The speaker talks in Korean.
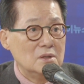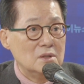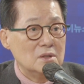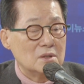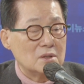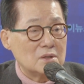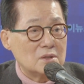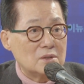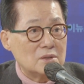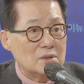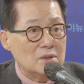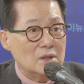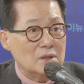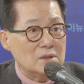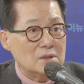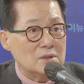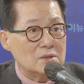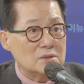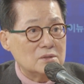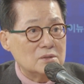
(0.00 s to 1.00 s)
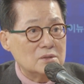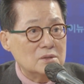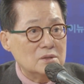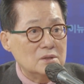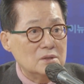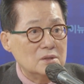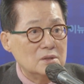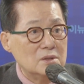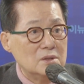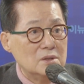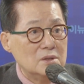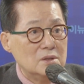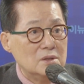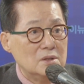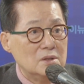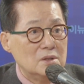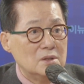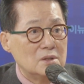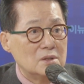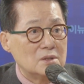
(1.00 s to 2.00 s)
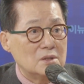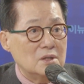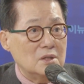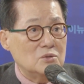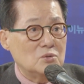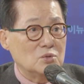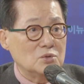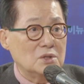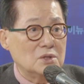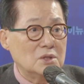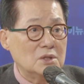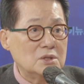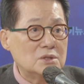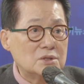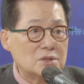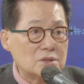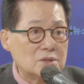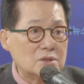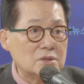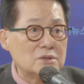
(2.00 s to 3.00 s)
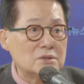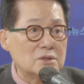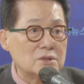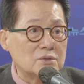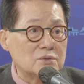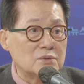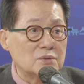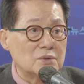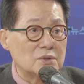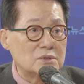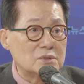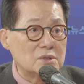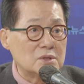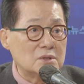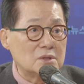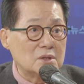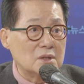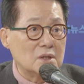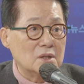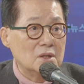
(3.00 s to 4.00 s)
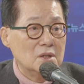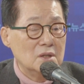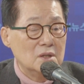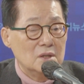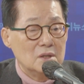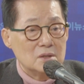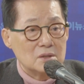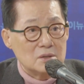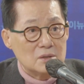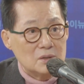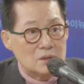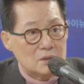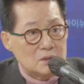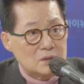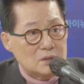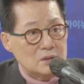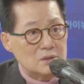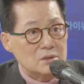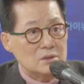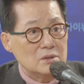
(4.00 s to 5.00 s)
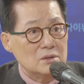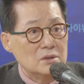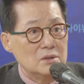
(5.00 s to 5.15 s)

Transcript: 그러한 것을 대통령이 즉흥적으로 했을 때 더 큰